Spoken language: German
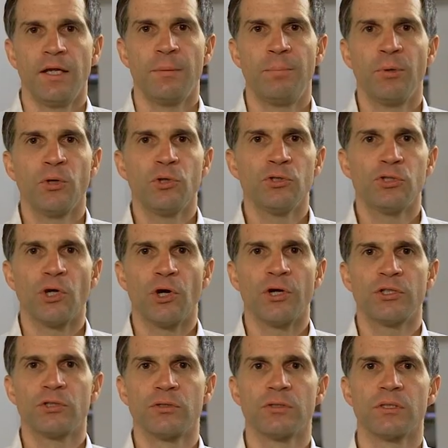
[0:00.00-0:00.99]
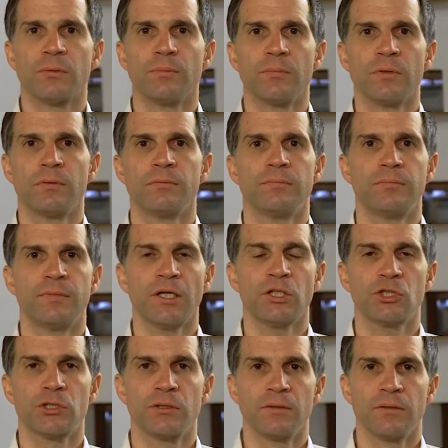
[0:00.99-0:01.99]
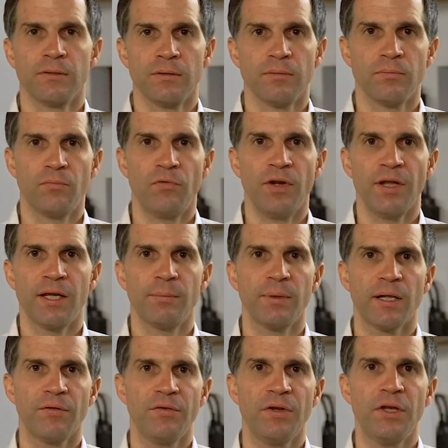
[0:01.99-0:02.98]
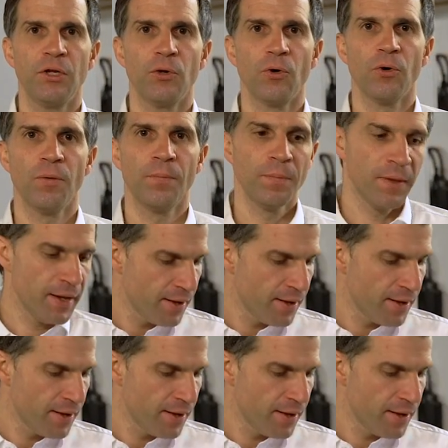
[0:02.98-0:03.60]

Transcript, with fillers: begrüße euch zu unserem nächsten Pflegemittelvideo.